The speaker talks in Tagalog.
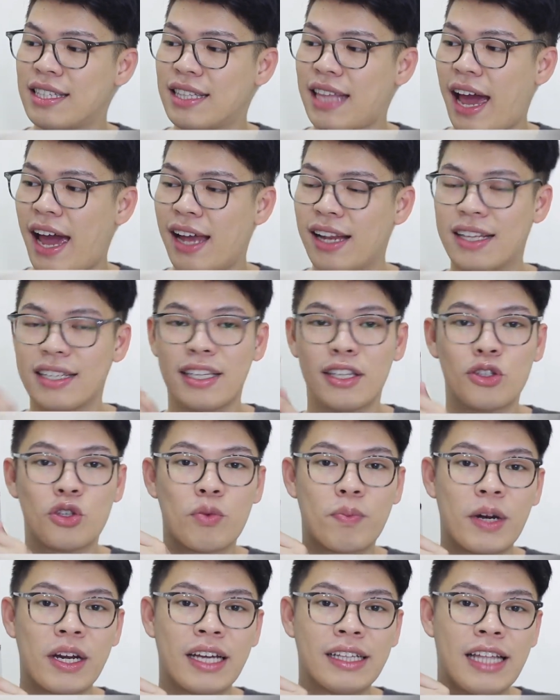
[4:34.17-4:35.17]
style kasi
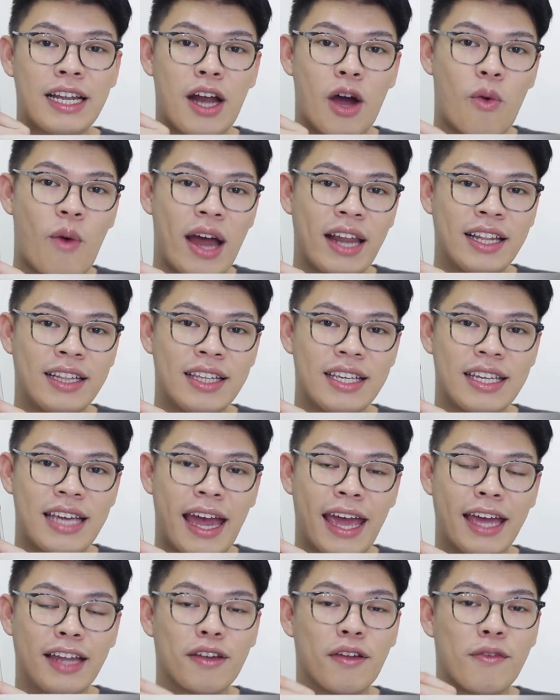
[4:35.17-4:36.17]
super ganda ng quality
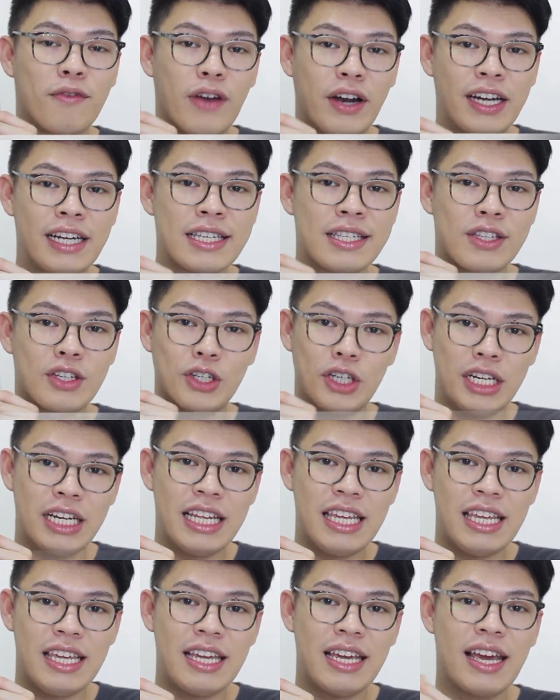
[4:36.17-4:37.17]
niya and very
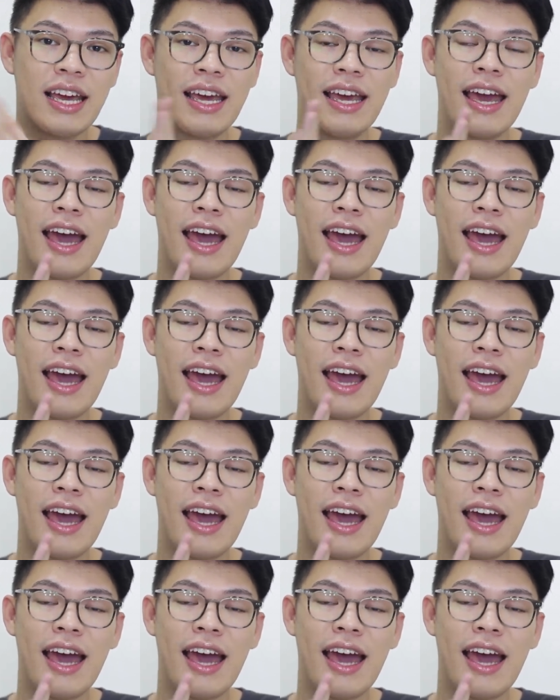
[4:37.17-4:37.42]
sturdy,